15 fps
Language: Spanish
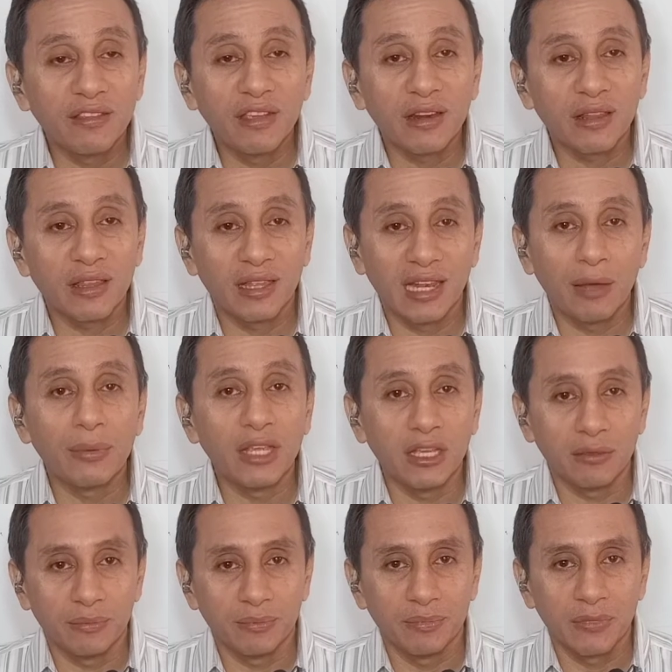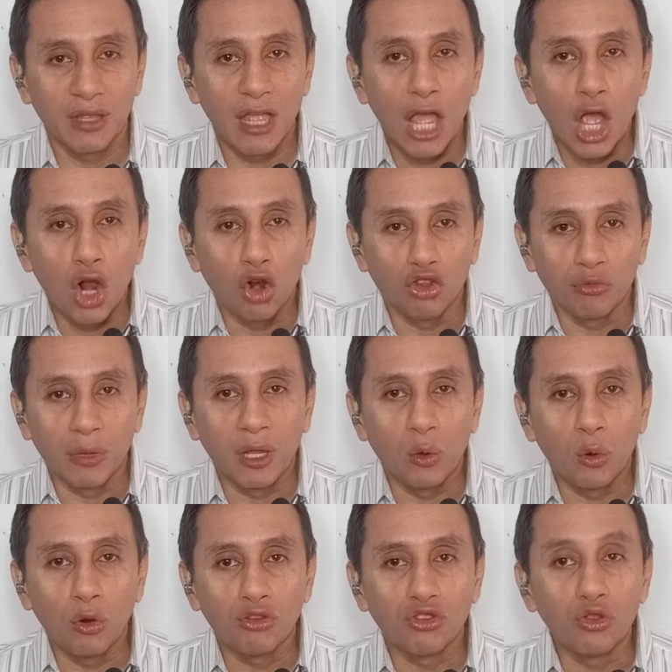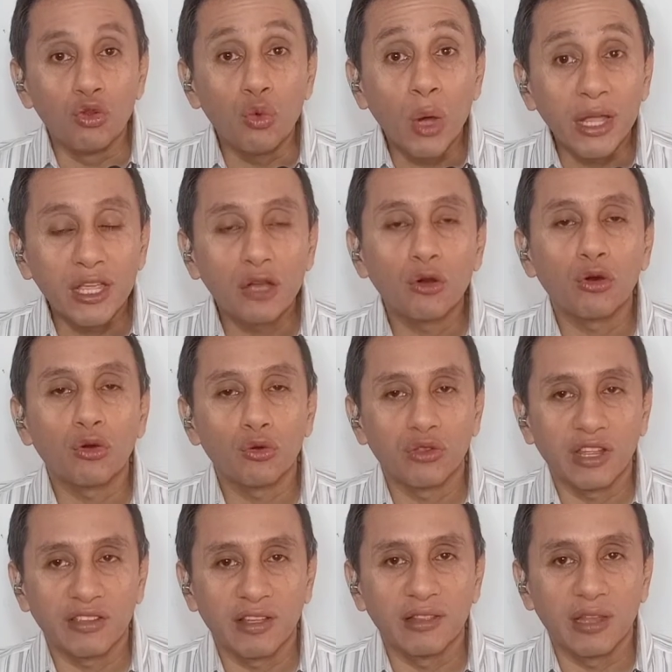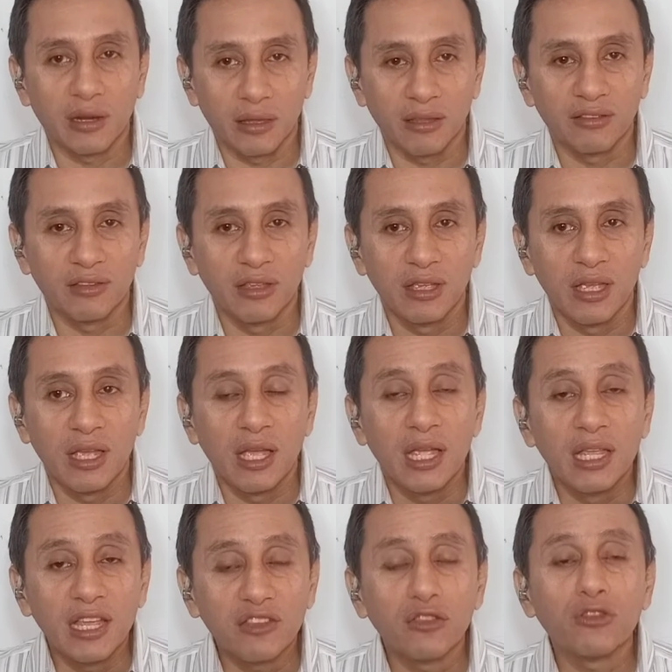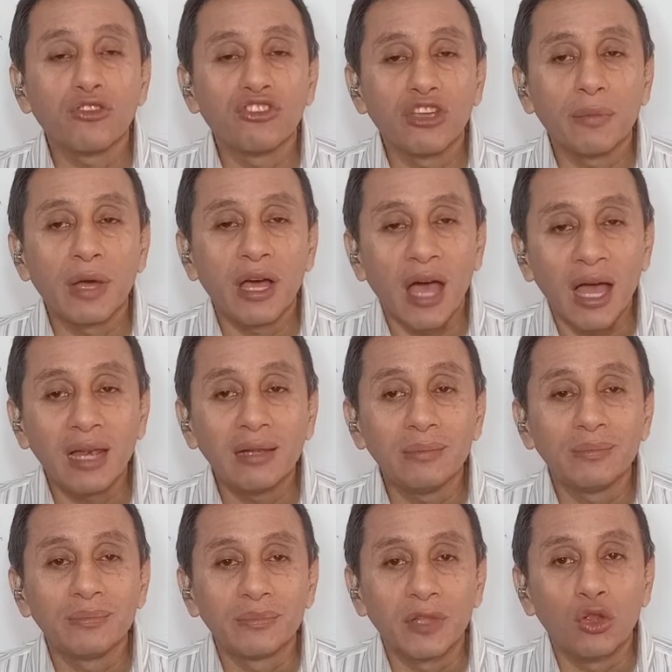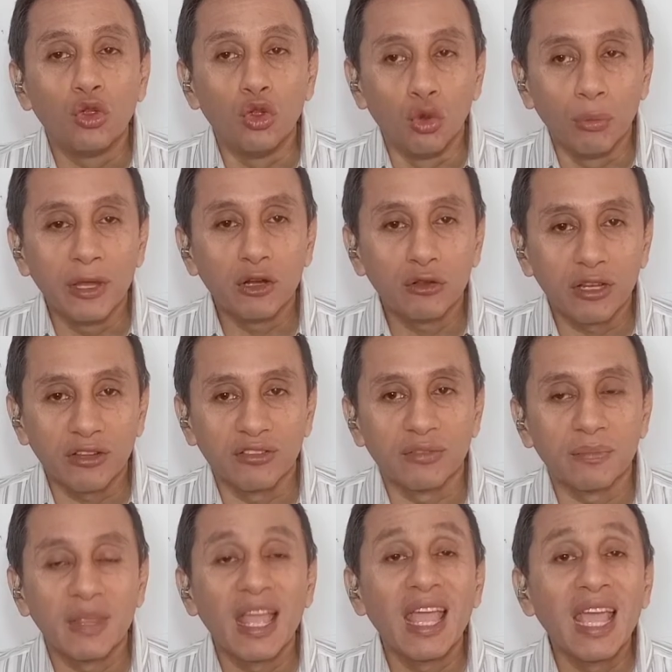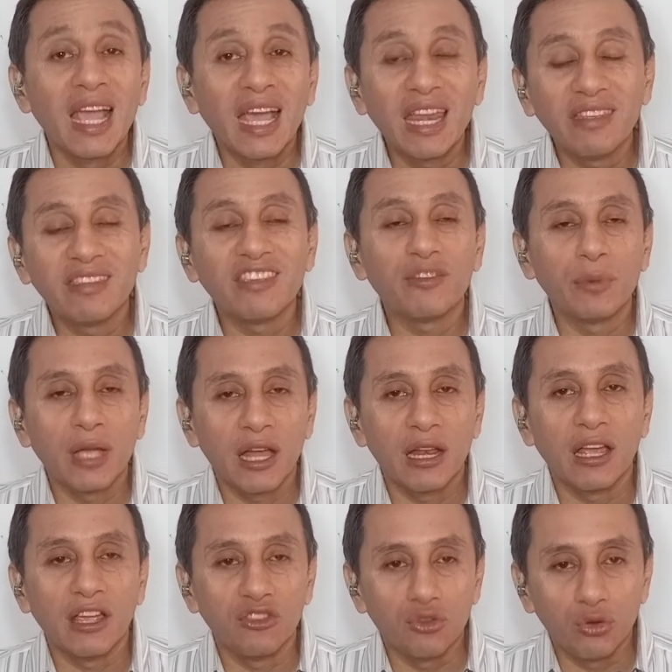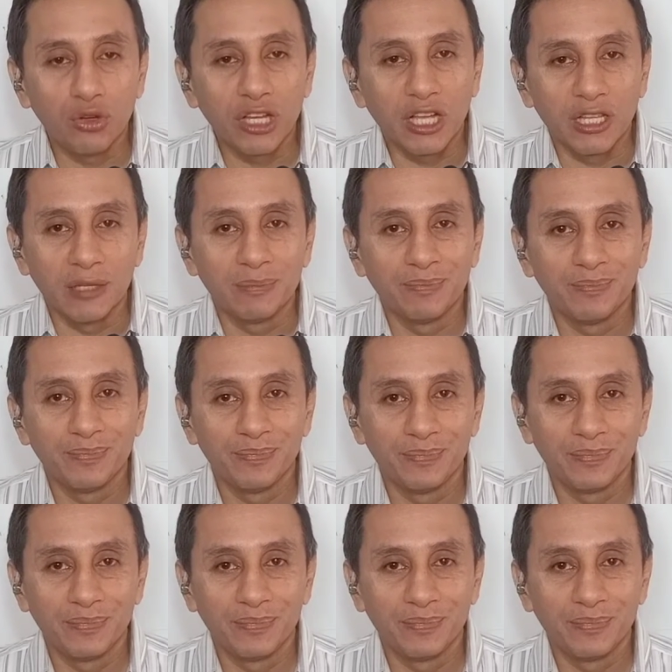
el cierre de la vía. Los vehículos no hallaron rutas alternas. Y esto nos lleva al número 3, crisis vial en Sullana.